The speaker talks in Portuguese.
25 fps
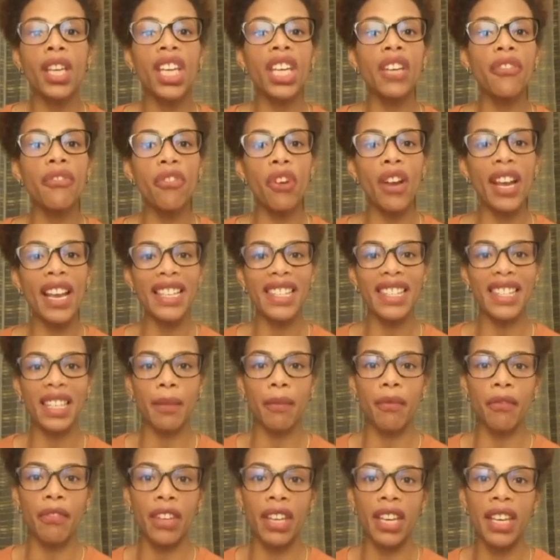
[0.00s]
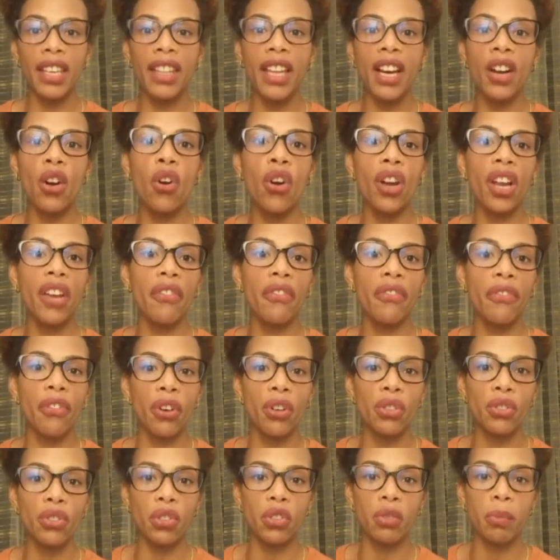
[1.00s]
que foi recebida com
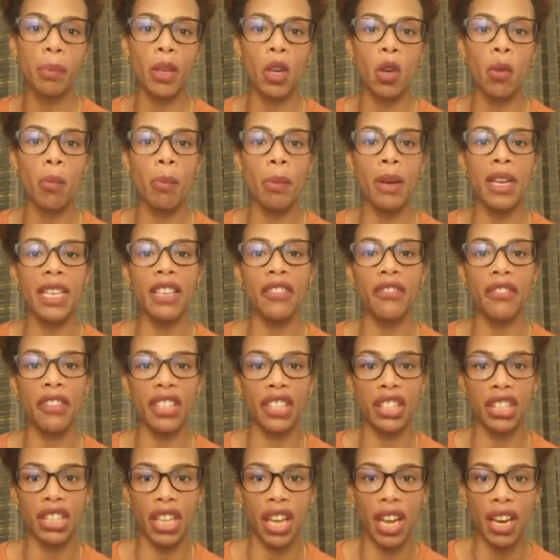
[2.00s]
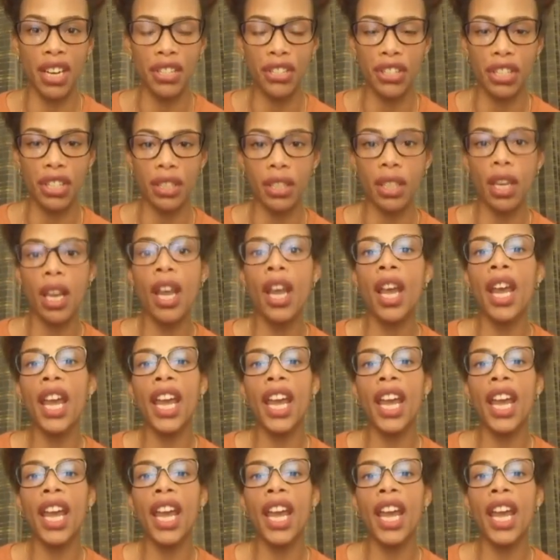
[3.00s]
reforços pelos manifestantes